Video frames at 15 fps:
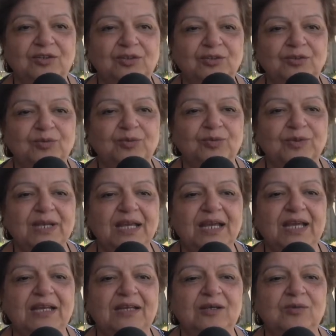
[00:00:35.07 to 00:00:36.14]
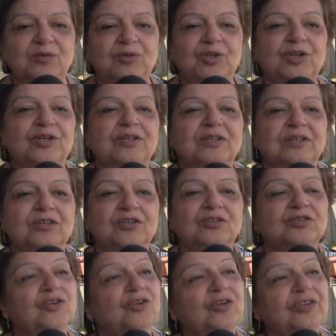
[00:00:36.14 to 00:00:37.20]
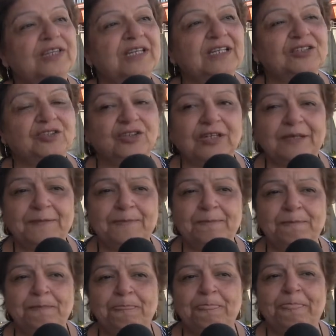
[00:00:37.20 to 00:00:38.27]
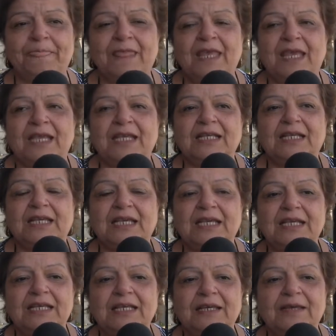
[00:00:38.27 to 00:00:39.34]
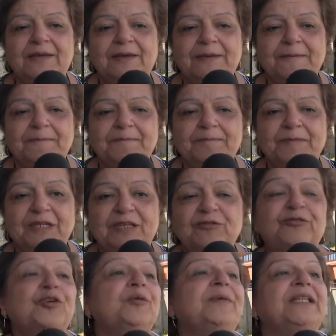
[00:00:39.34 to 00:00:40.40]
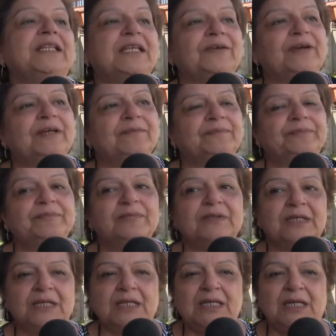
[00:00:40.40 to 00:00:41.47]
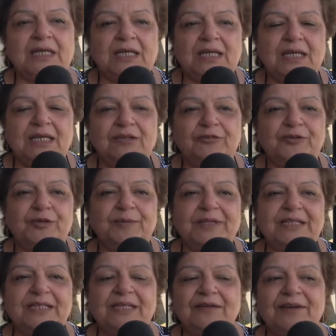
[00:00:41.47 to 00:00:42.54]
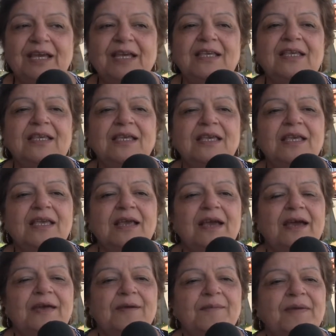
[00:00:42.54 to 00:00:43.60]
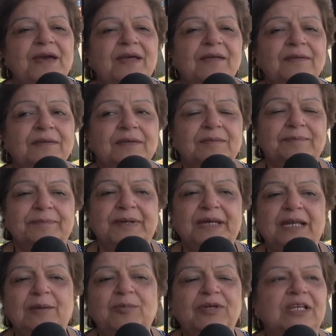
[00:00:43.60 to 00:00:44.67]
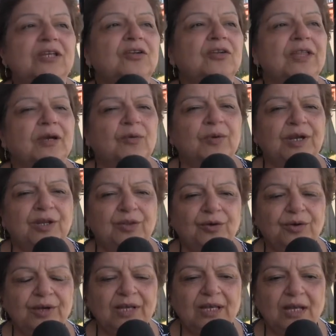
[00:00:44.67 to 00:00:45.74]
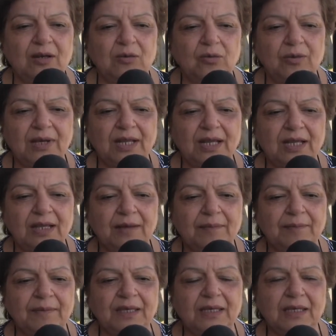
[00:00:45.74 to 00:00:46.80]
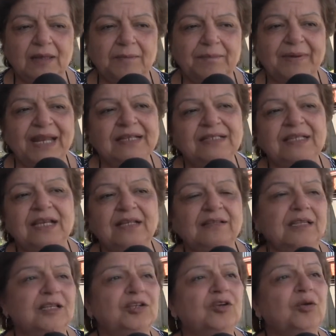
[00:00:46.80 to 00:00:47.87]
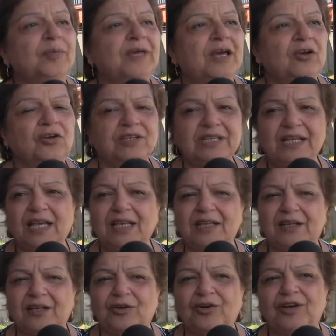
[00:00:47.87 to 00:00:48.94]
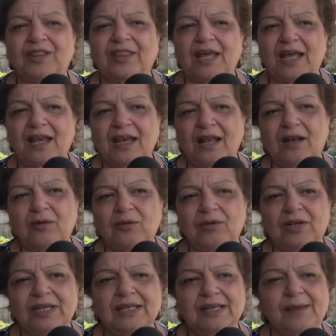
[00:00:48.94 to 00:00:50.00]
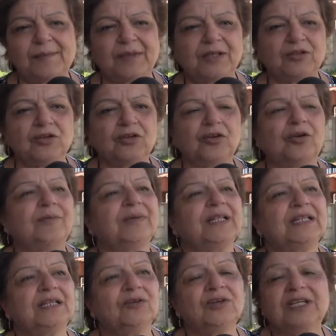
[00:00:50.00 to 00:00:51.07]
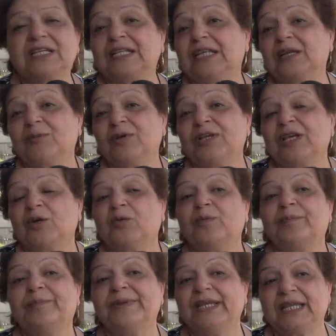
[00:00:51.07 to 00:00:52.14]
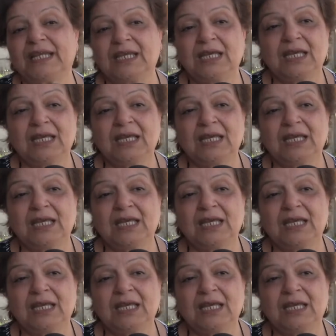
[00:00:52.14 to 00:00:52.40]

con una reunión con todos los directores que es em, informativa. Informativa y además para ponernos de acuerdo en algunas eh, prácticas técnico-pedagógicas y recordar algunos lineamientos normativos que tenemos que cumplir.